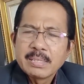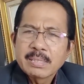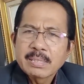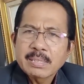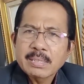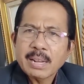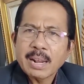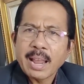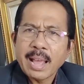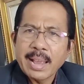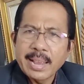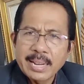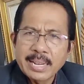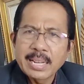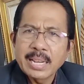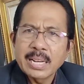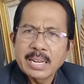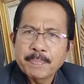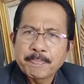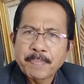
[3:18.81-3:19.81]
selain
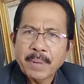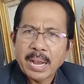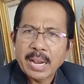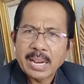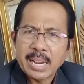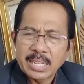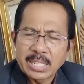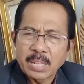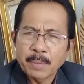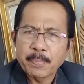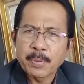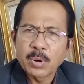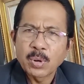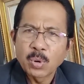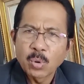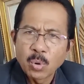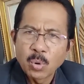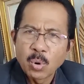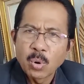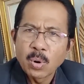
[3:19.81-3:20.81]
dari Pak Ganjar
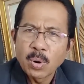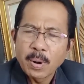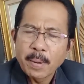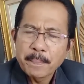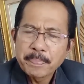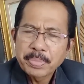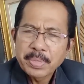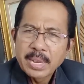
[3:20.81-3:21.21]
Pranowo.